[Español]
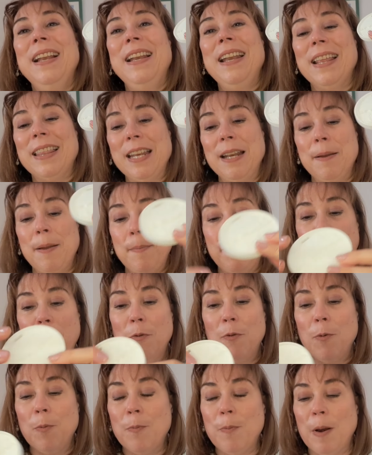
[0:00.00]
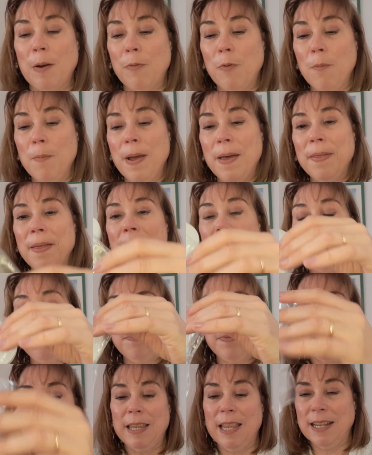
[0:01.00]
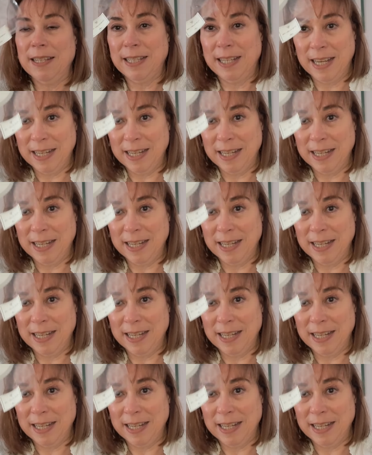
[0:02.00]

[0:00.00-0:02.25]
La cerámica perfumada, ya es